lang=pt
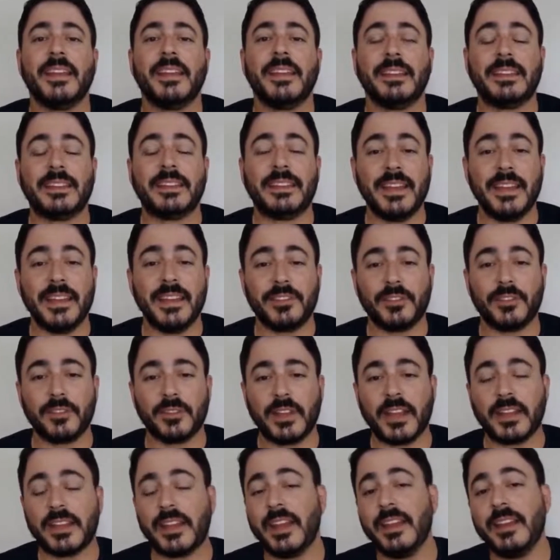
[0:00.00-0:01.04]
dentro
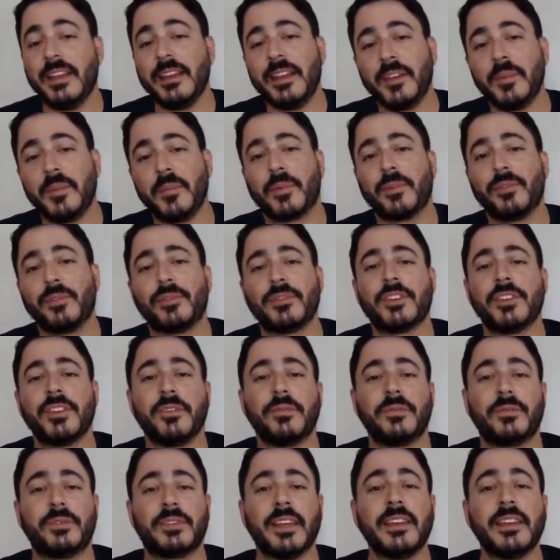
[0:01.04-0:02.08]
daquele ano
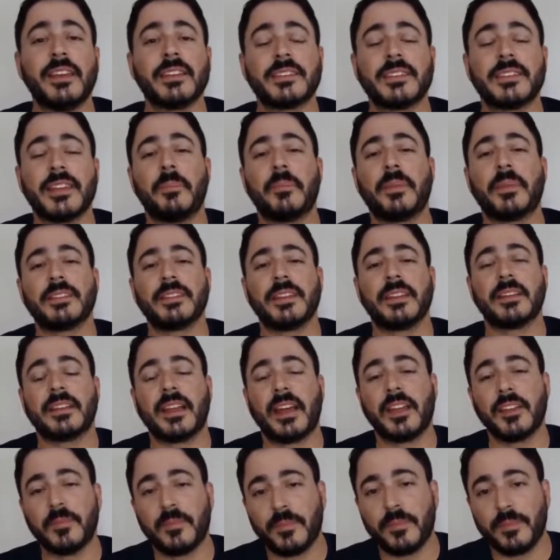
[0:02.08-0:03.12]
produtivo, tem que ser
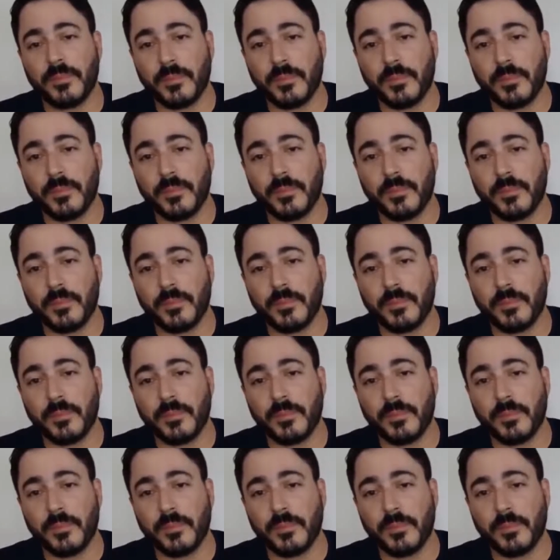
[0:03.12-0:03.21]
apresentado